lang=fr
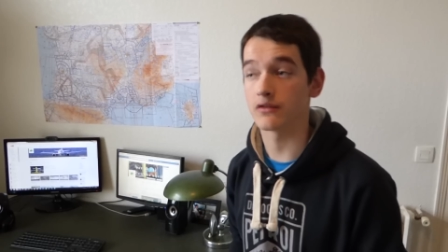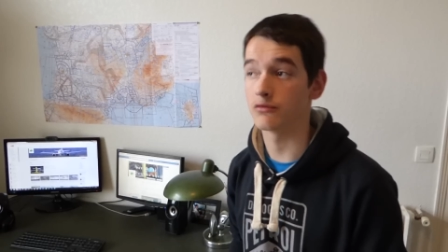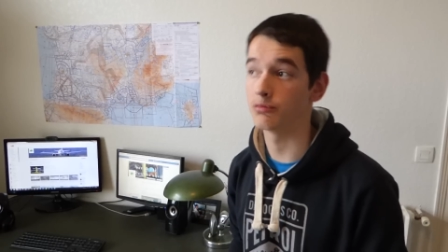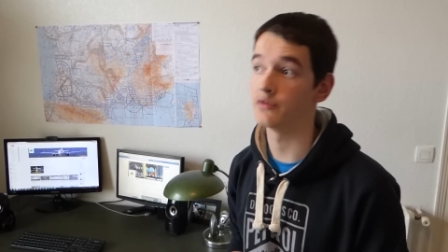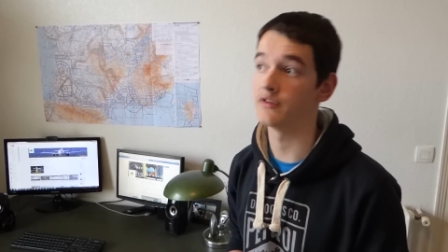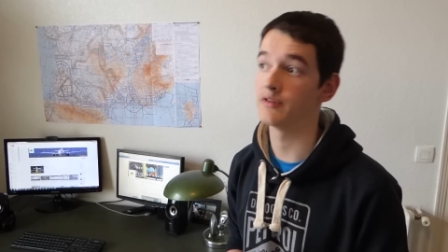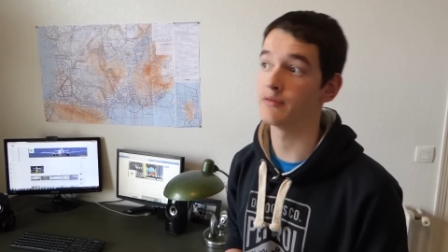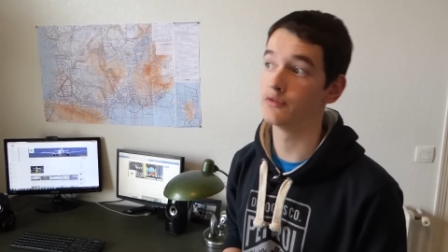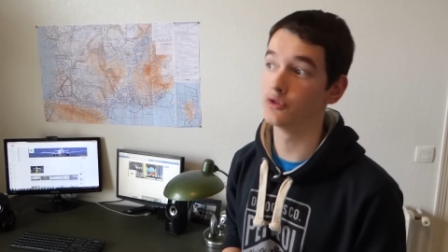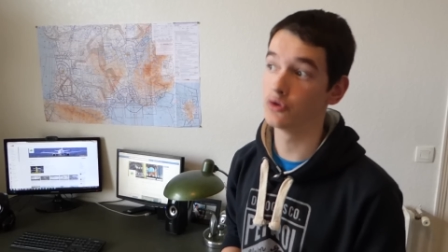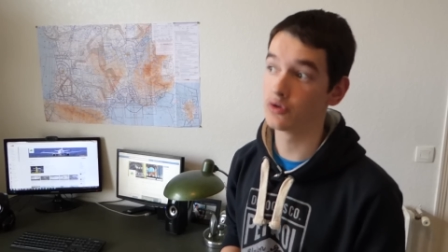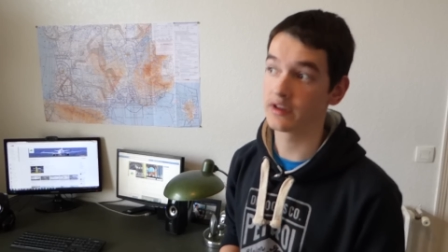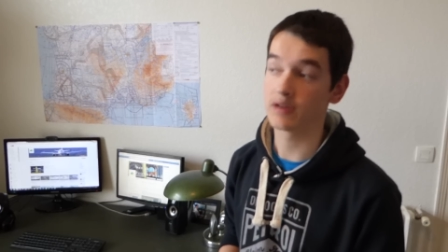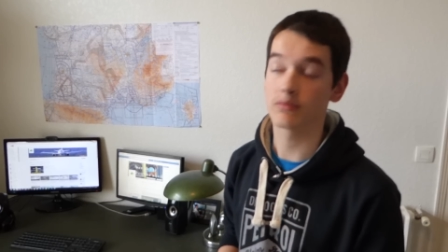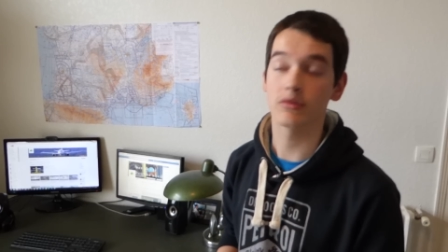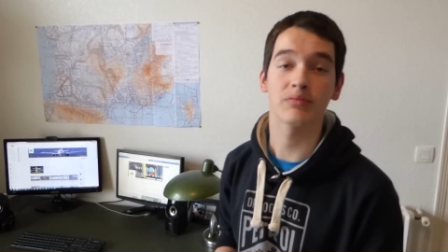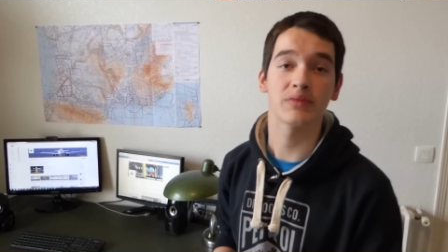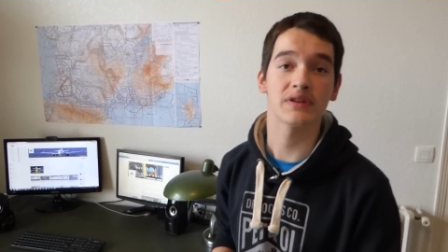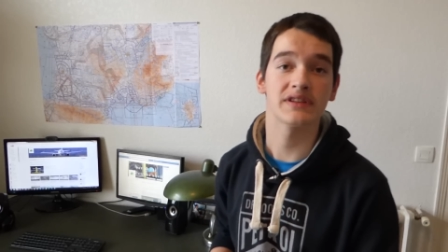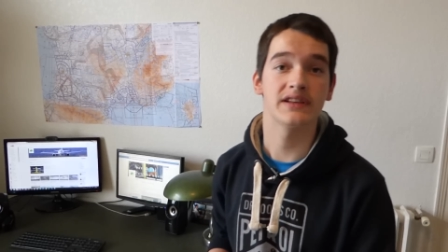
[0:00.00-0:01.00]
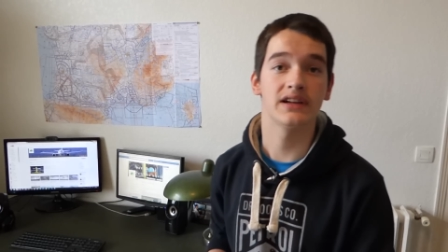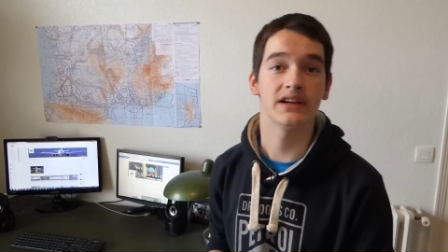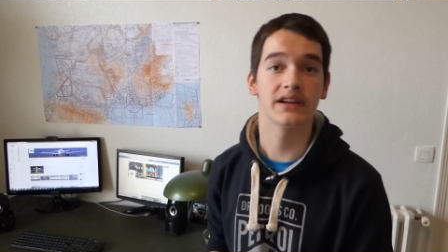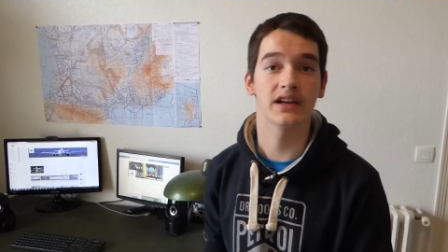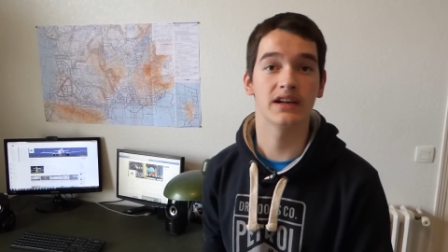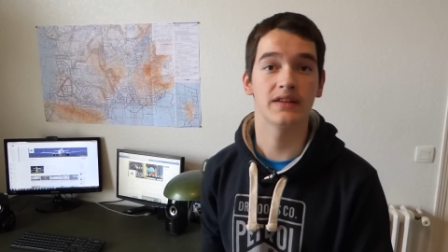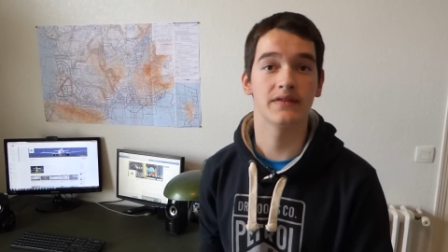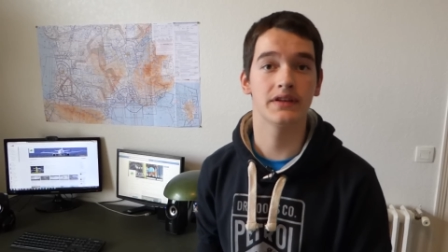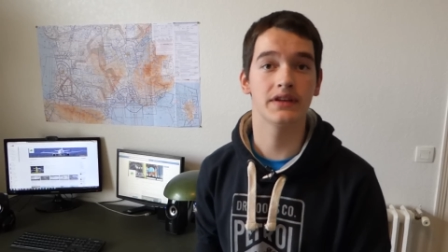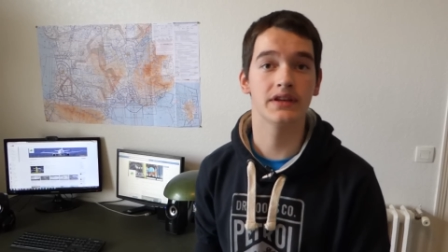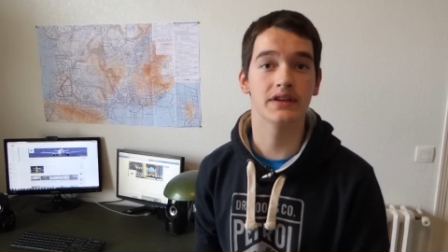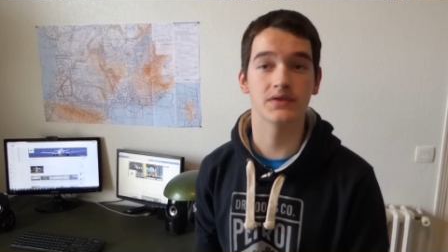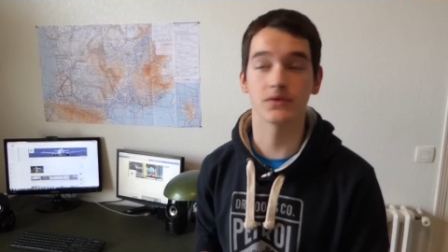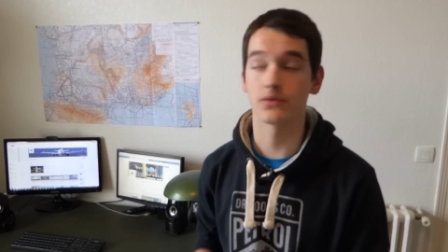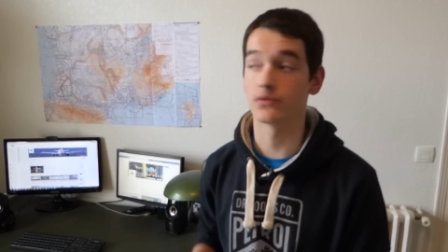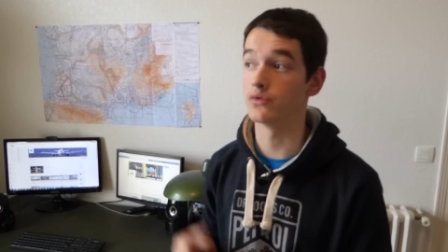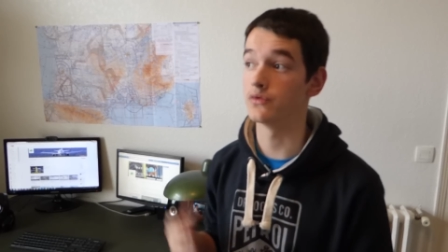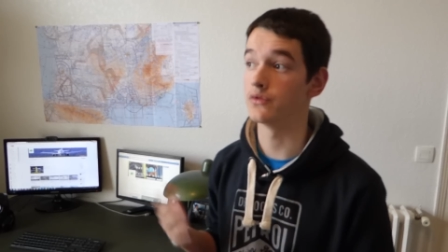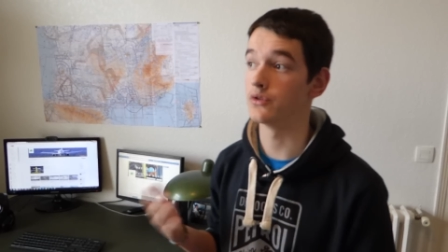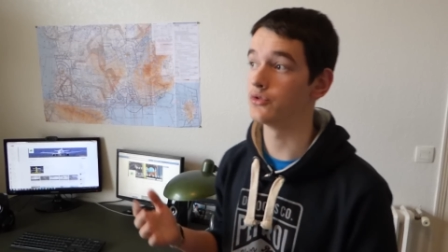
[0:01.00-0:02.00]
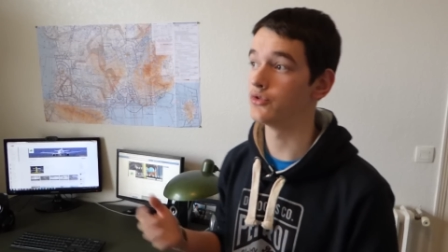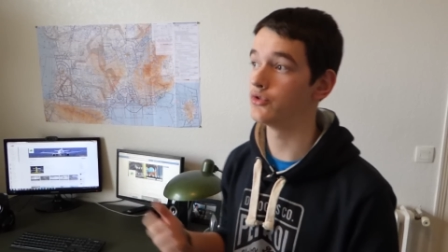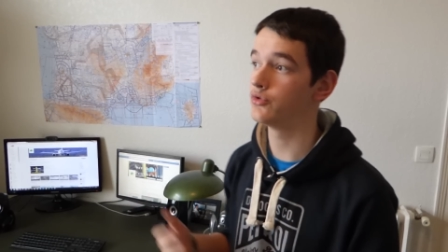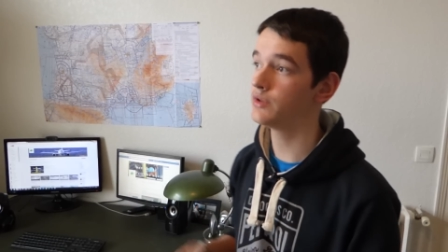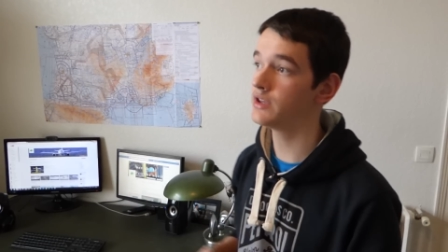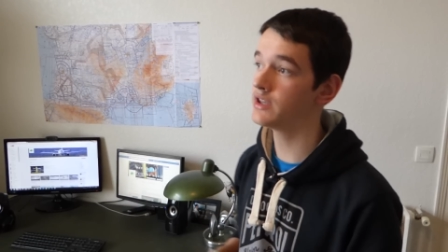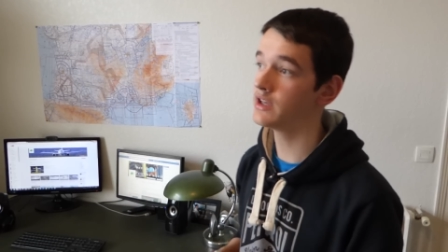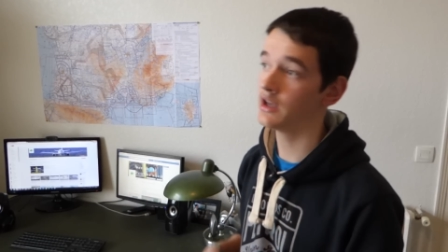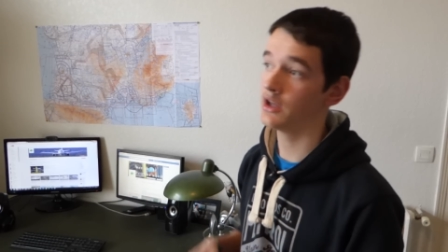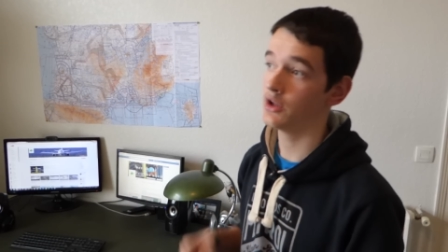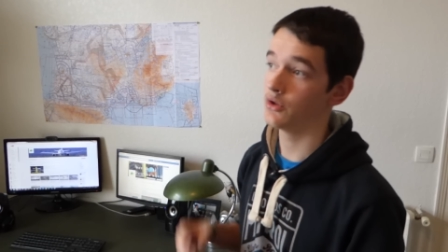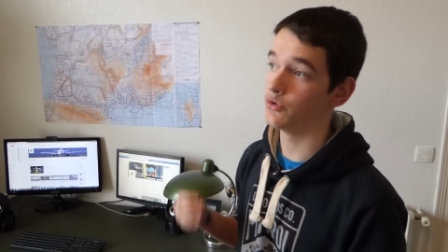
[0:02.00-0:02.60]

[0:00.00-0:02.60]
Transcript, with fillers: Vous pouvez notamment passer la qualification de vol de nuit,